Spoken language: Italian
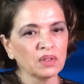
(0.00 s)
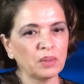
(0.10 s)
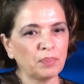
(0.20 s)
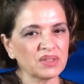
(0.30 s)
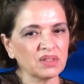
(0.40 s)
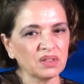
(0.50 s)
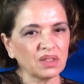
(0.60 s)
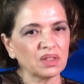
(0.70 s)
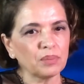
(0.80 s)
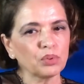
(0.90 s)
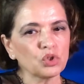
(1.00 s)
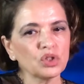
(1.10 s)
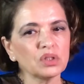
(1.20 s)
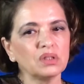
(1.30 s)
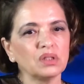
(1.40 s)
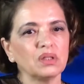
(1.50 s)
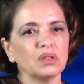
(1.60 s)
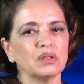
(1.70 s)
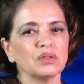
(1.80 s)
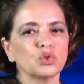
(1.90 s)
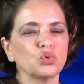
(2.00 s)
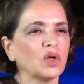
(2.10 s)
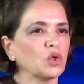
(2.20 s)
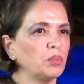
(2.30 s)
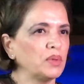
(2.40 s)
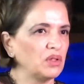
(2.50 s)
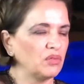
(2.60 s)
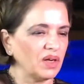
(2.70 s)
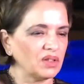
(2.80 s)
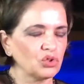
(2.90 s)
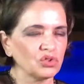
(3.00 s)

di presentare dei progetti eh, su argomenti vari,